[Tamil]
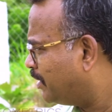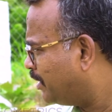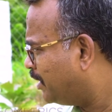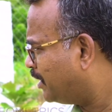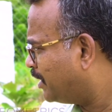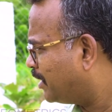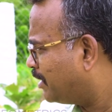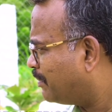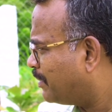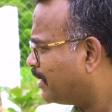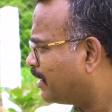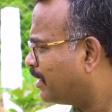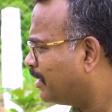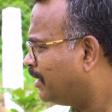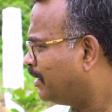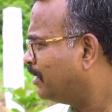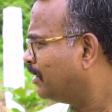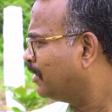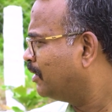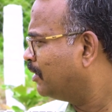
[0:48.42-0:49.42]
வந்து நீங்கள் அங்கே
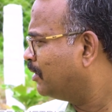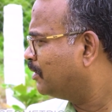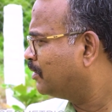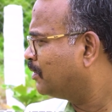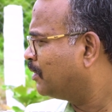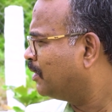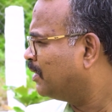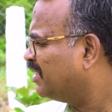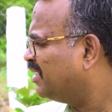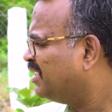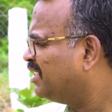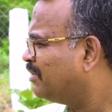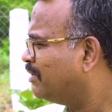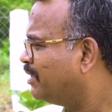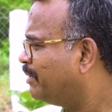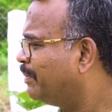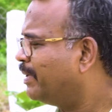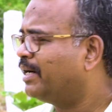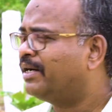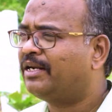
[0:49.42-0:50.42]
பார்க்கலாம் ஸோ இது
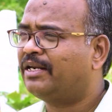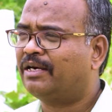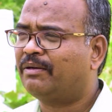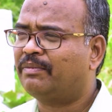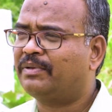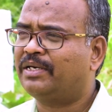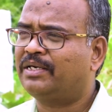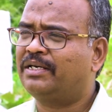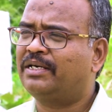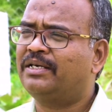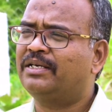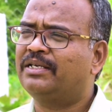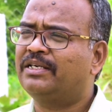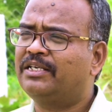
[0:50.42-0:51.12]
வந்து பேட்டரி ஆப்ரேட்டட்